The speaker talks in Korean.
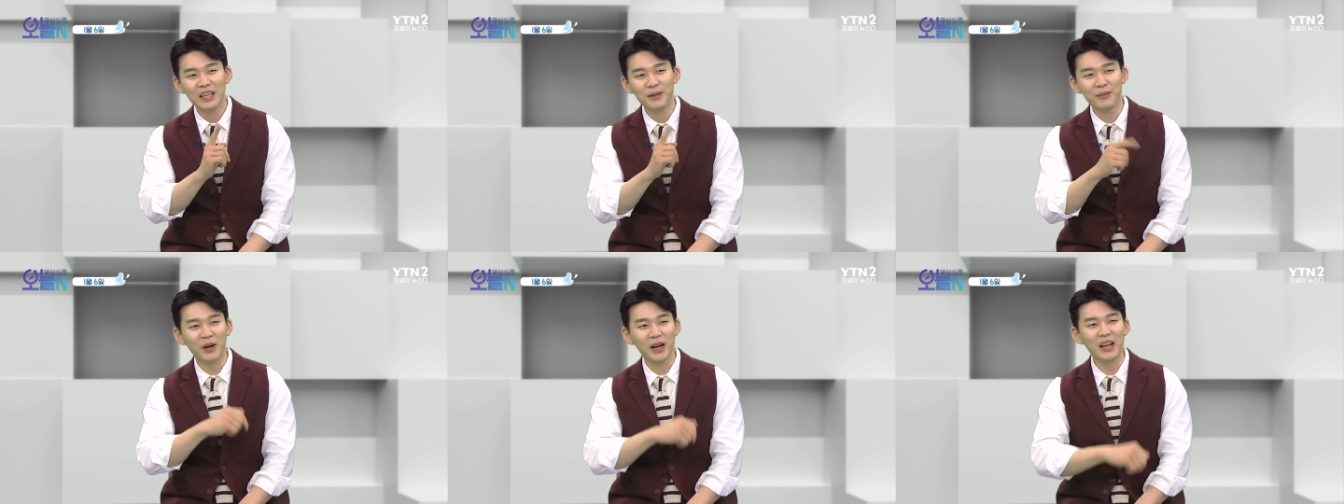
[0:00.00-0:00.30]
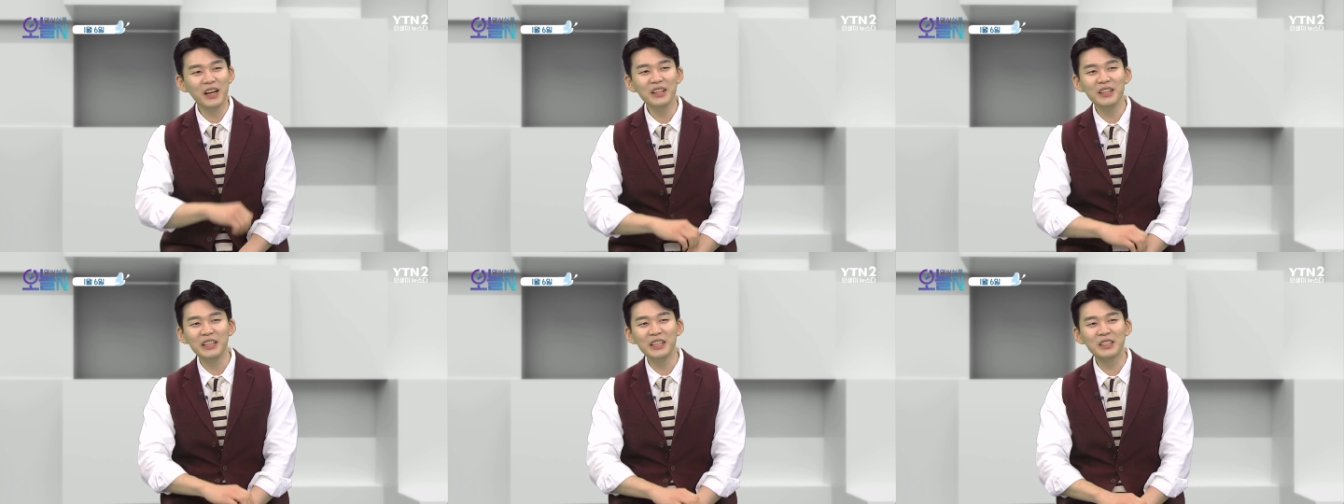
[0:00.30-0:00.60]

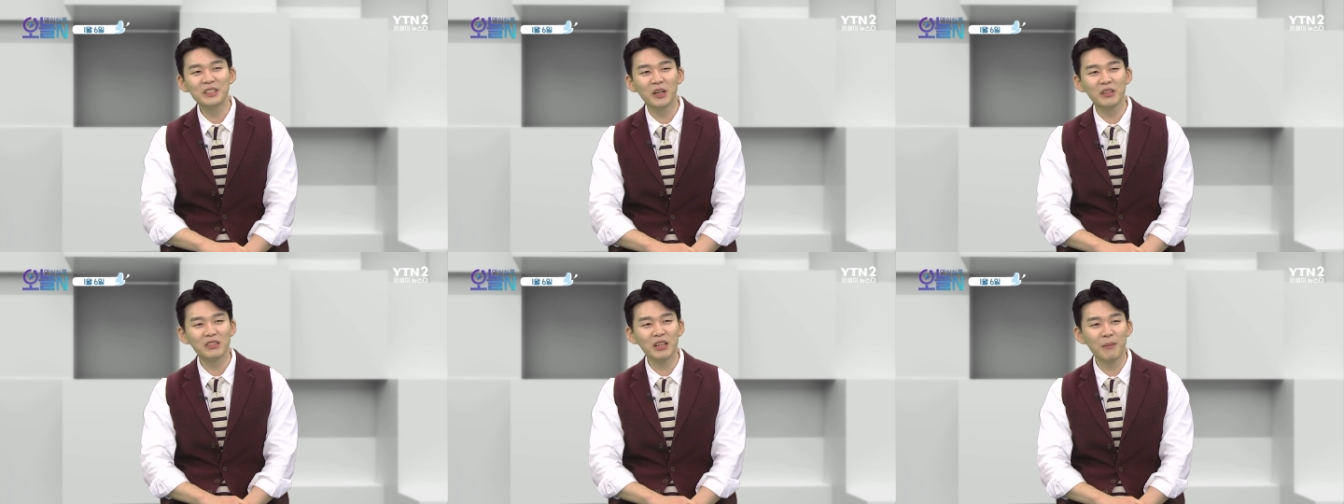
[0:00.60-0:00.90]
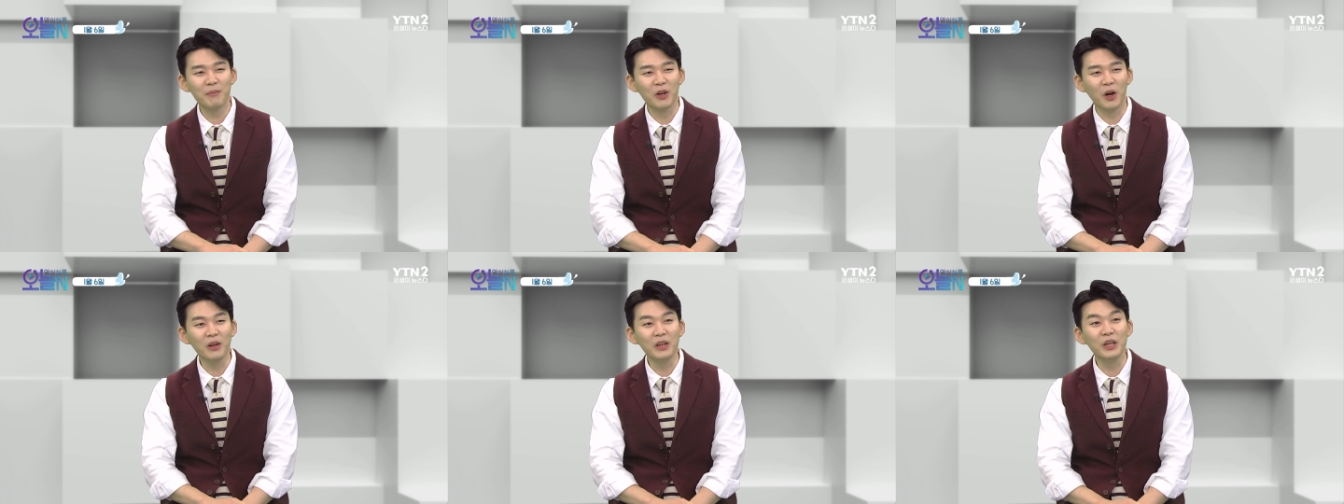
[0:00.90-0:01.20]
이번에는
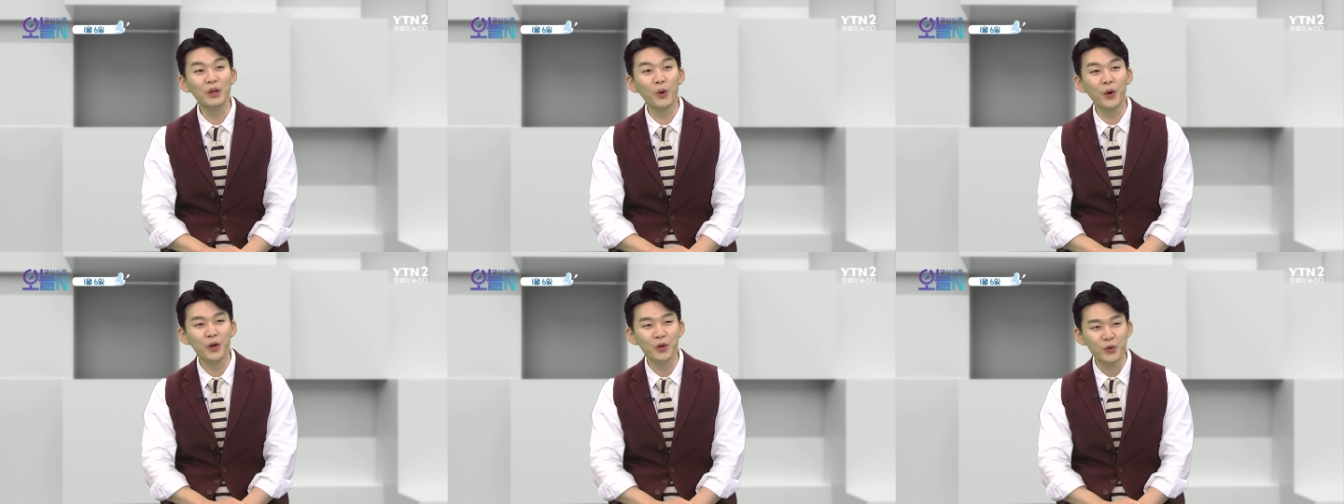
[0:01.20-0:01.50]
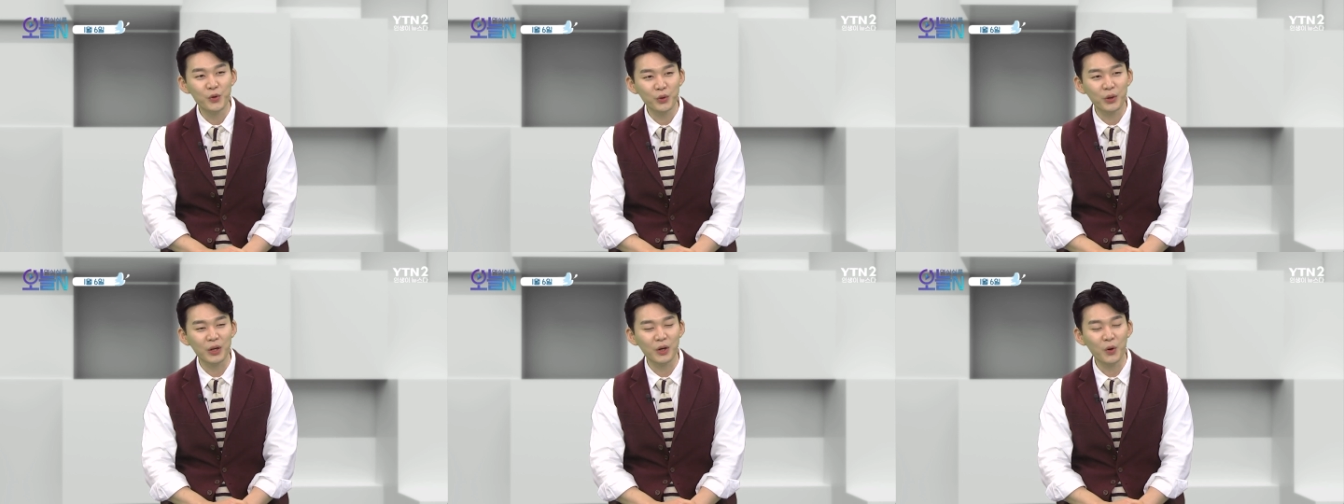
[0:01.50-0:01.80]
2003년 1월
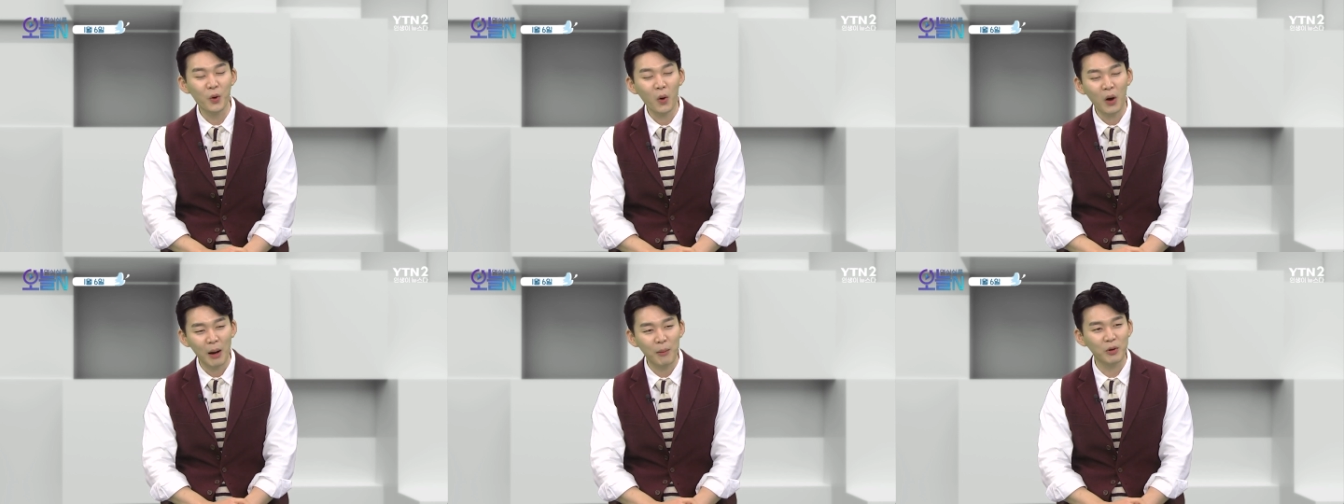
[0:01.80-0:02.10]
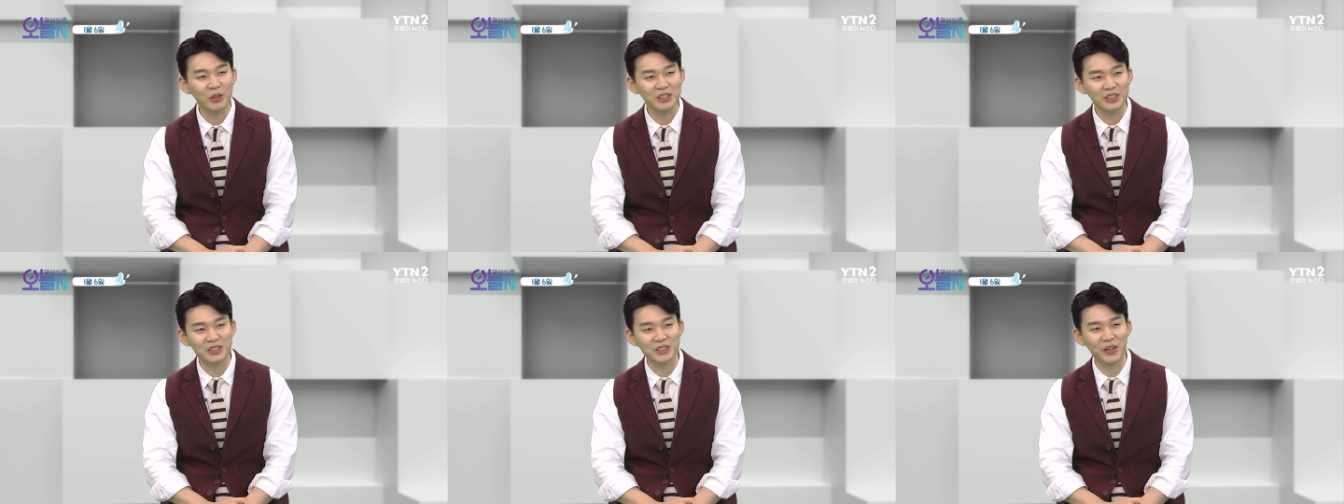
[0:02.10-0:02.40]
6일로
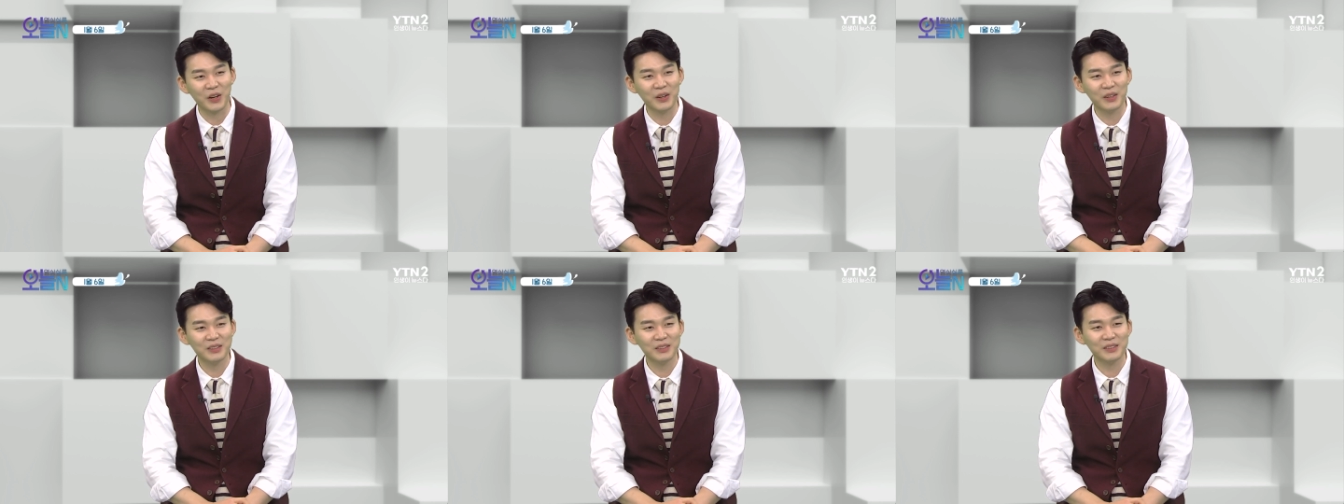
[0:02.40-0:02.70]
가보시죠.